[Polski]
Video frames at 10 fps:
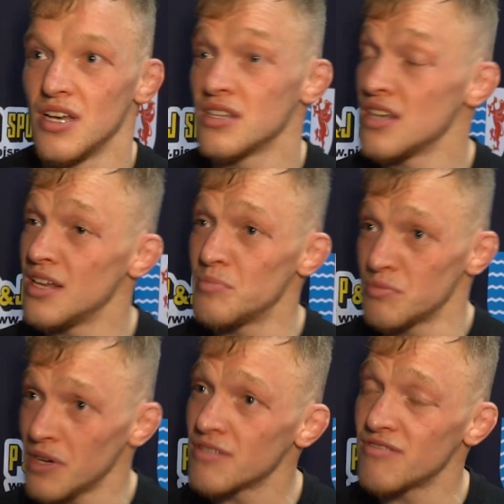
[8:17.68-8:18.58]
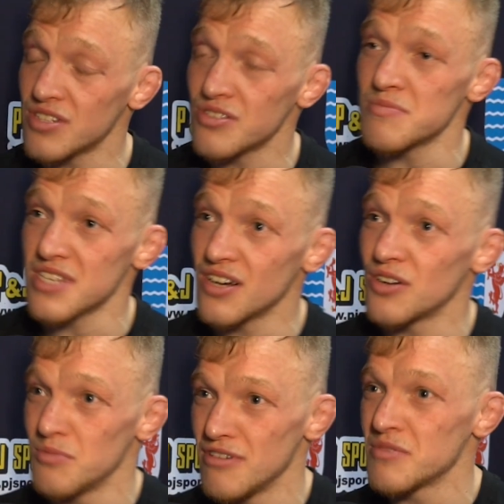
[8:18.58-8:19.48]
nie, nie podpadłem, walczyłem z jego
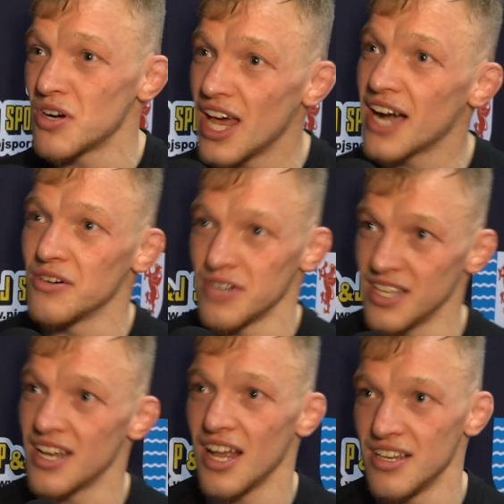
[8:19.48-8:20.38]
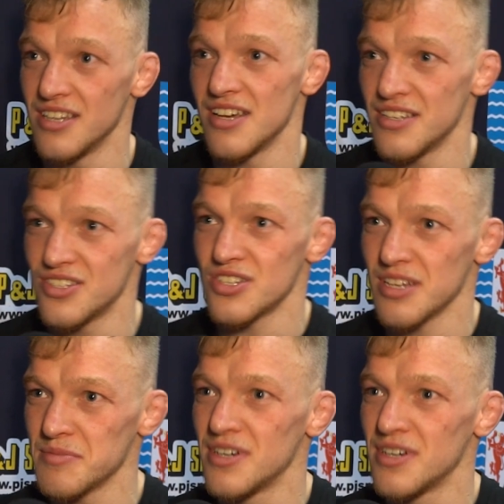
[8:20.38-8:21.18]
klubowym Aha. kolegą generalnie, nie? No I gdzieś tam...